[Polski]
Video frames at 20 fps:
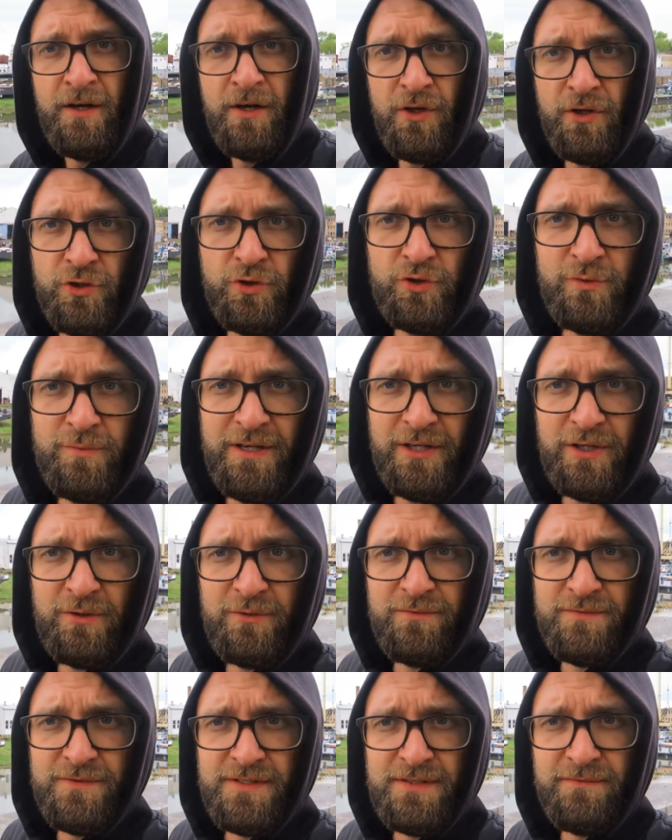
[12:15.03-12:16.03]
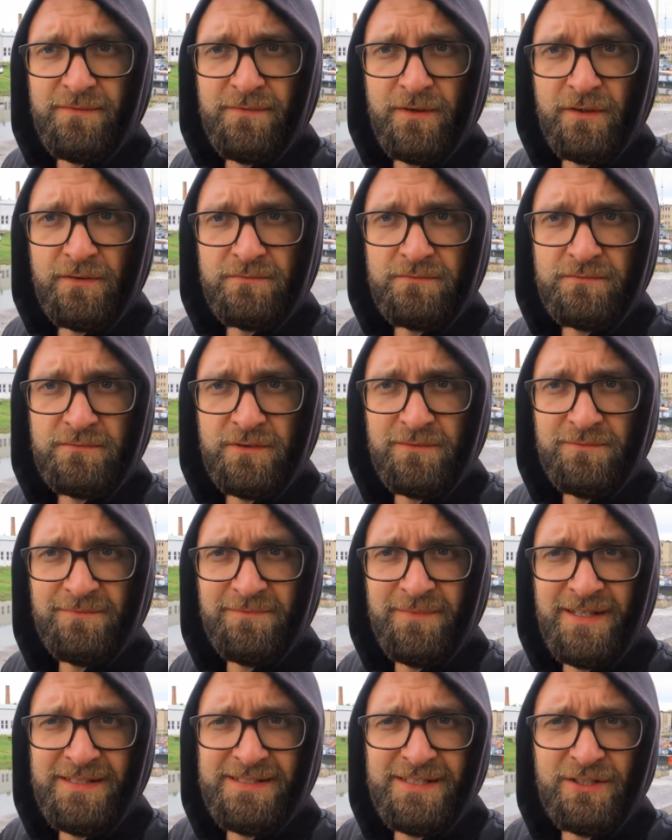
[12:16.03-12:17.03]
Oni tu mają no,
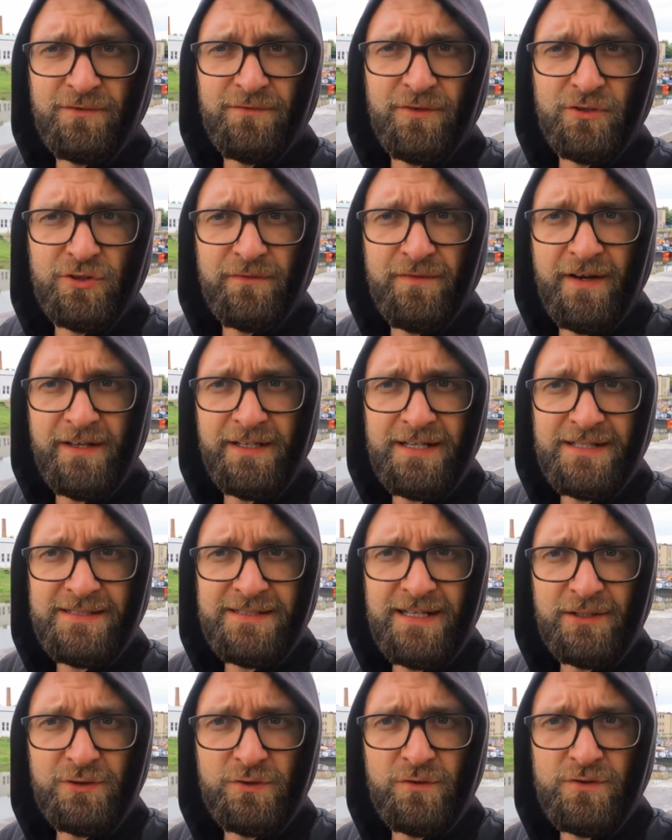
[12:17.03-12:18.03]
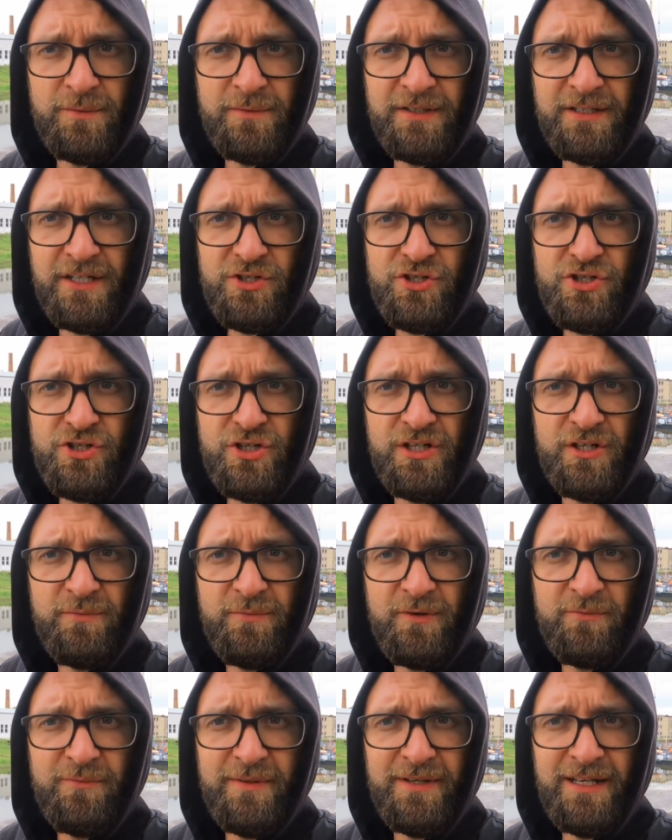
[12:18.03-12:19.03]
miejsce do wodowania statku, są takie szyny
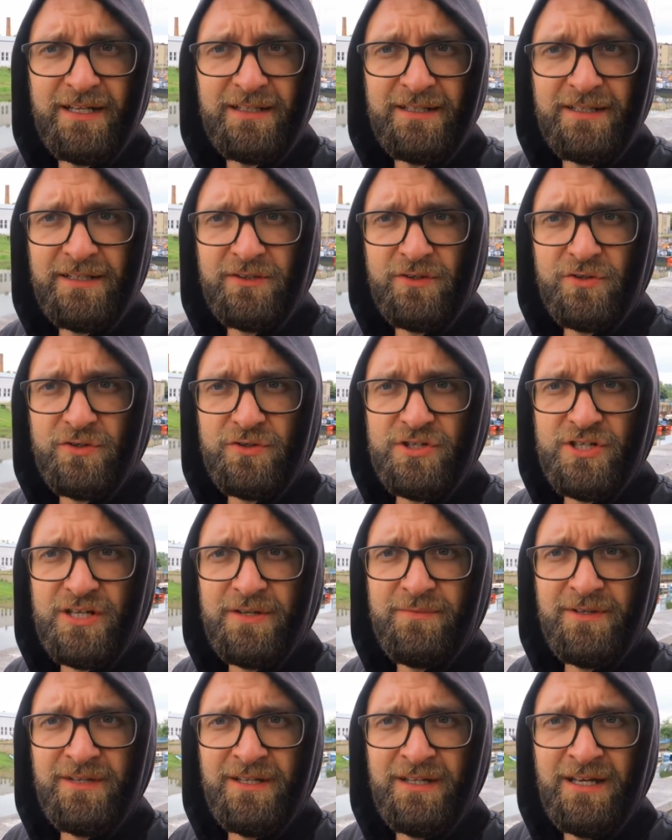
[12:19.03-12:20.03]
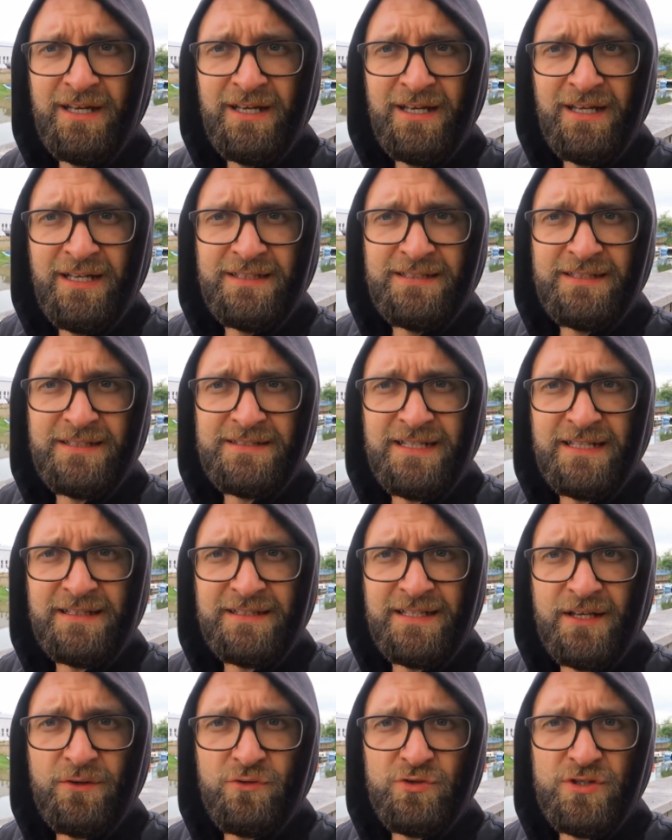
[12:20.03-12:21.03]
pobijane do ziemi i te
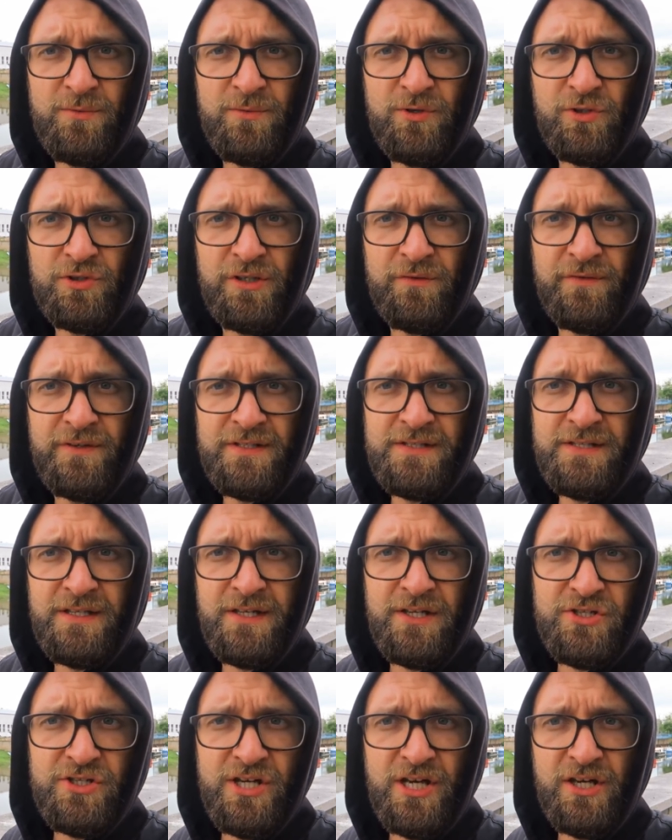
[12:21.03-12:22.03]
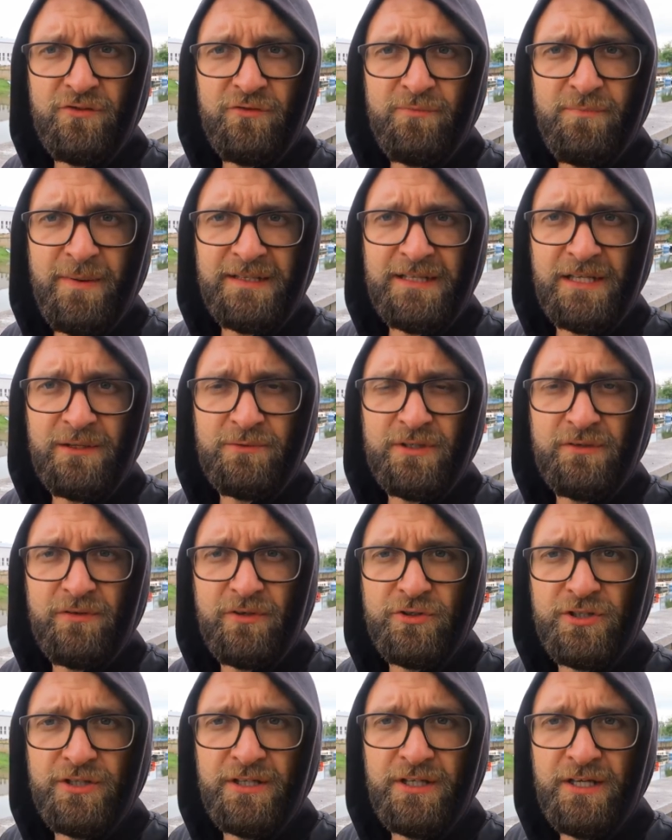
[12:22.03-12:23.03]
statki, jak już są gotowe, zjeżdżają, wpadają do
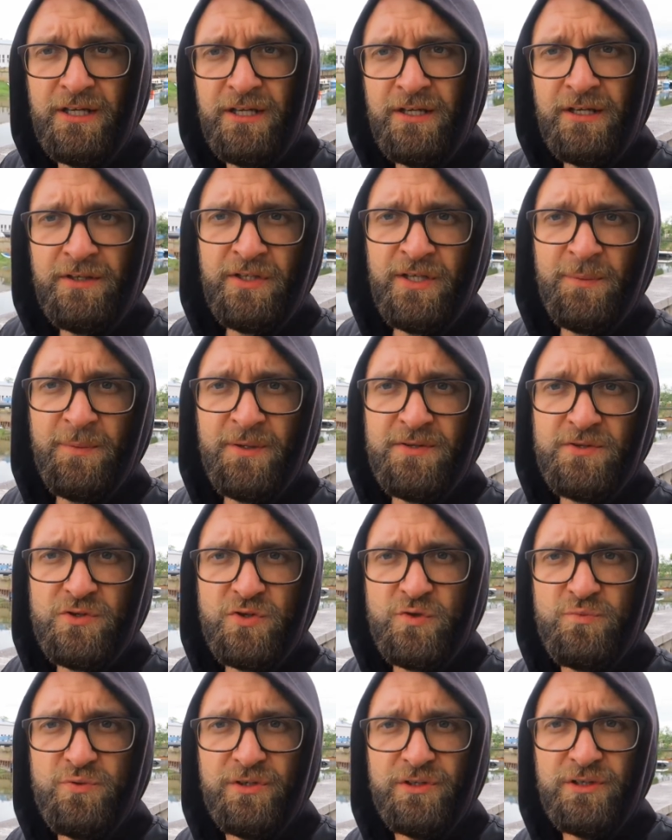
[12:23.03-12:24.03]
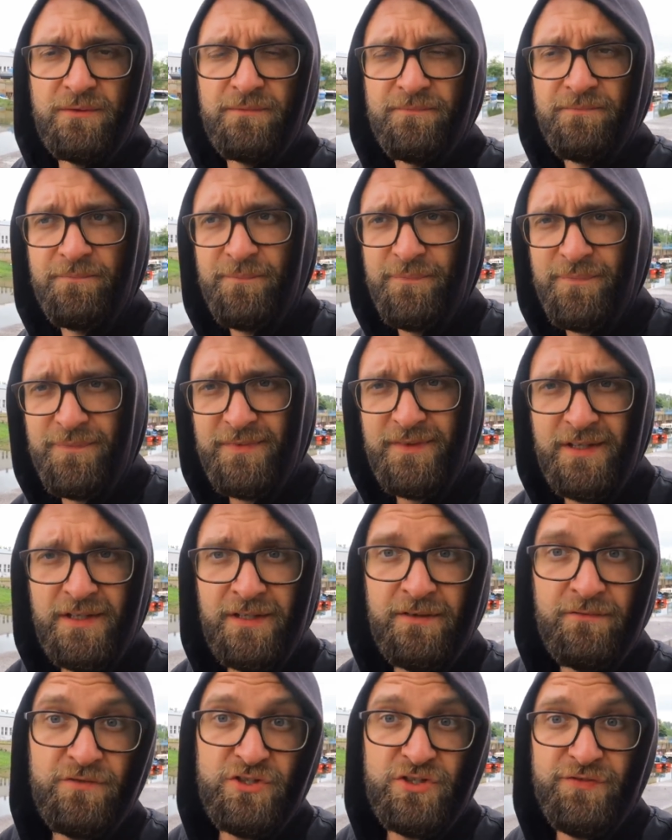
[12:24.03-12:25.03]
wody, no i potem już płyną
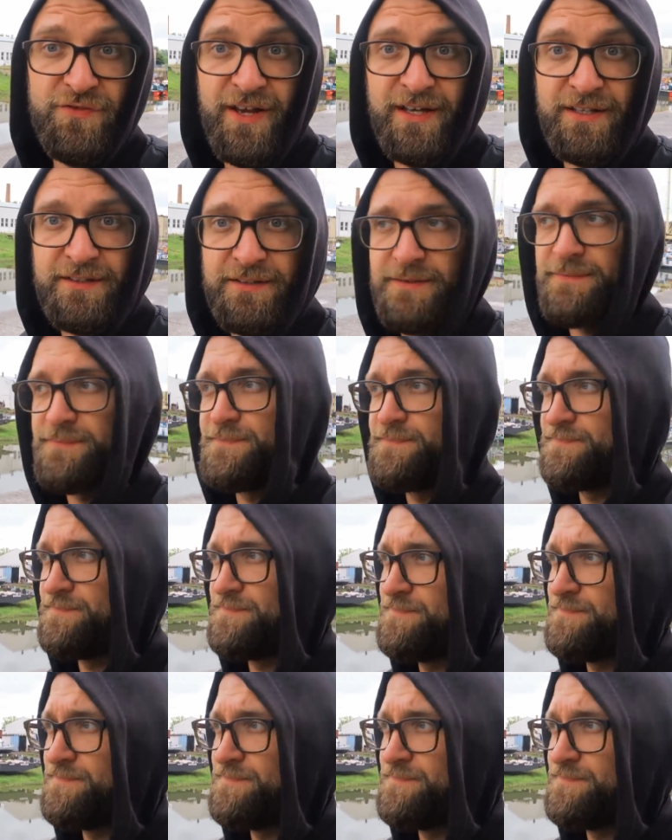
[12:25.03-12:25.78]
w świat.